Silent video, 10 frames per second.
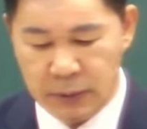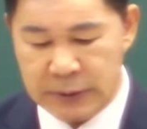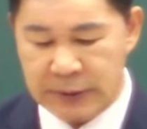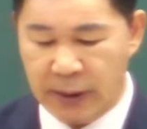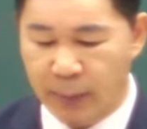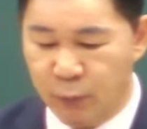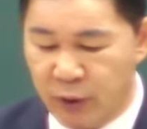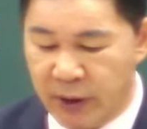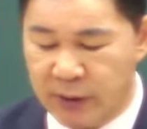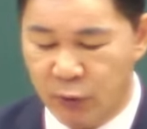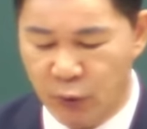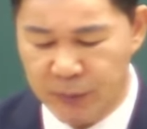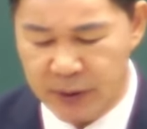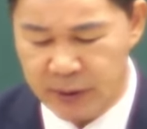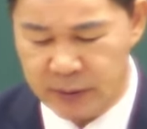4분 안에
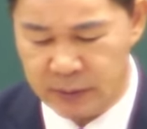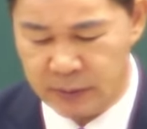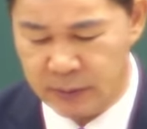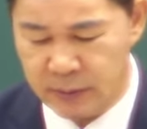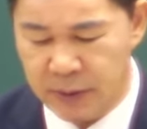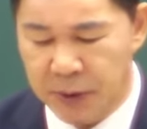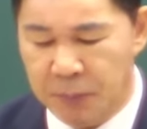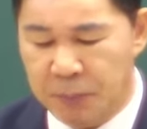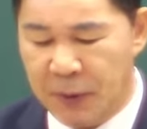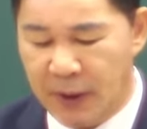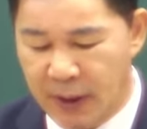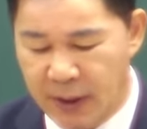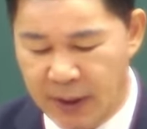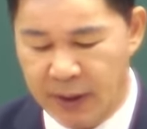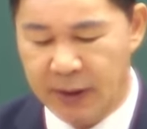들어오면은
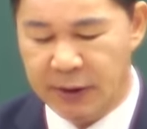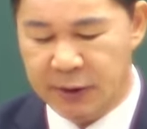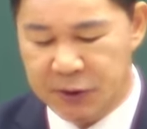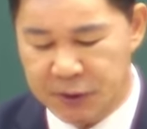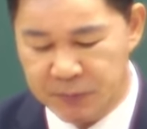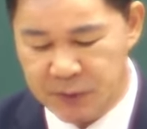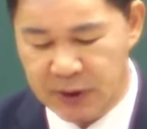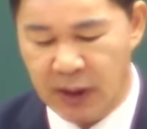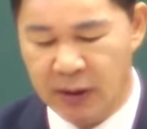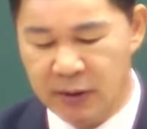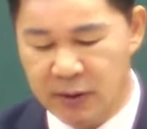폐, 심장,